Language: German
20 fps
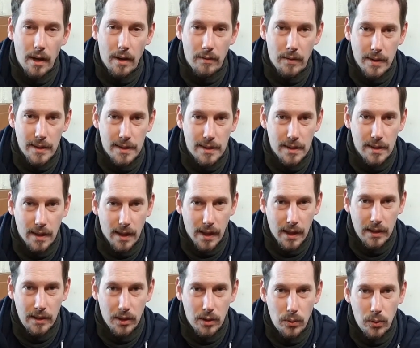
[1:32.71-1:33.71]
Wenn es
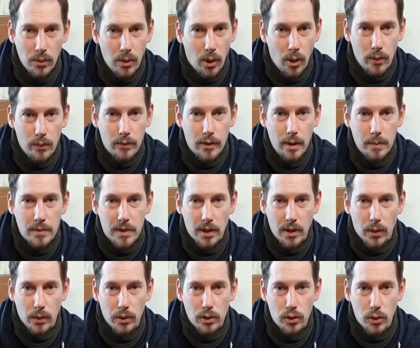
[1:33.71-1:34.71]
richtig gut läuft, gibt es dann
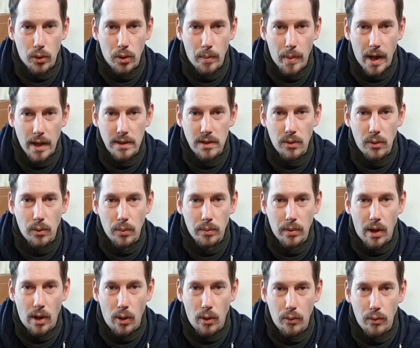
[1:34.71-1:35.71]
auch eine schöne Brasse oben
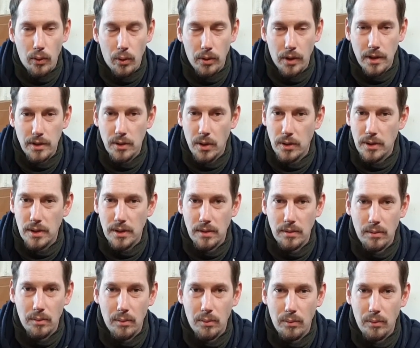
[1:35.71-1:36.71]
drauf. Und
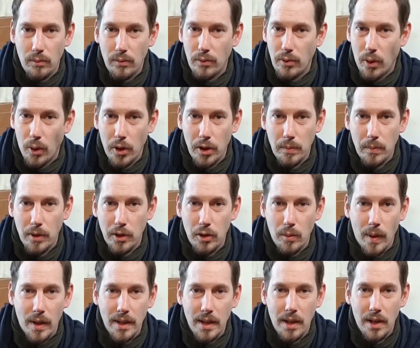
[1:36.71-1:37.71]
ansonsten freue ich mich
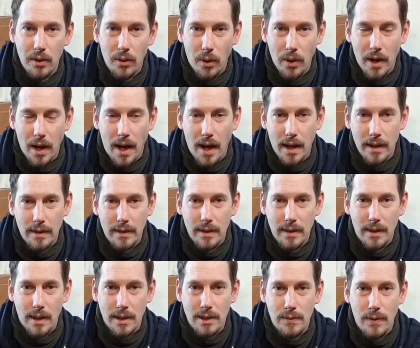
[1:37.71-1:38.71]
über jede neue Art, die ich
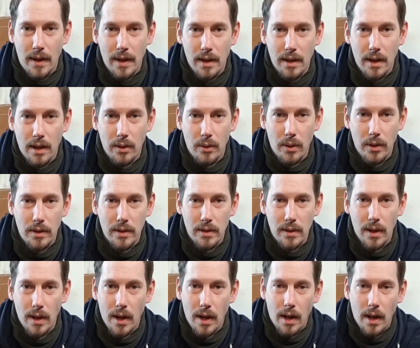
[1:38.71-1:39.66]
jetzt fangen kann heute.